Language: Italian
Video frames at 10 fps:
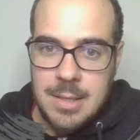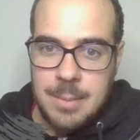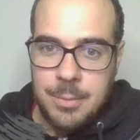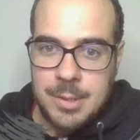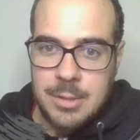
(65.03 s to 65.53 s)

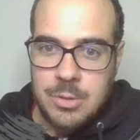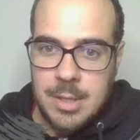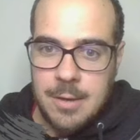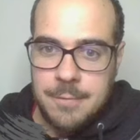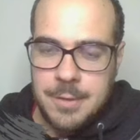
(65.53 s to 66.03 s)
Potrei
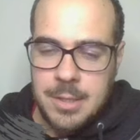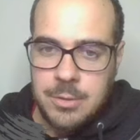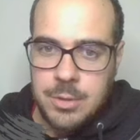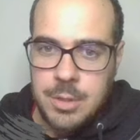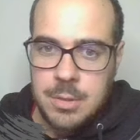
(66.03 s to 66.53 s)
giocare alfa e
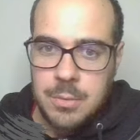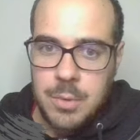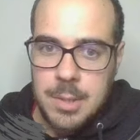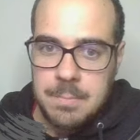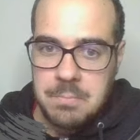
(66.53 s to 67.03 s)

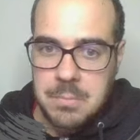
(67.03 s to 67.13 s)
g5,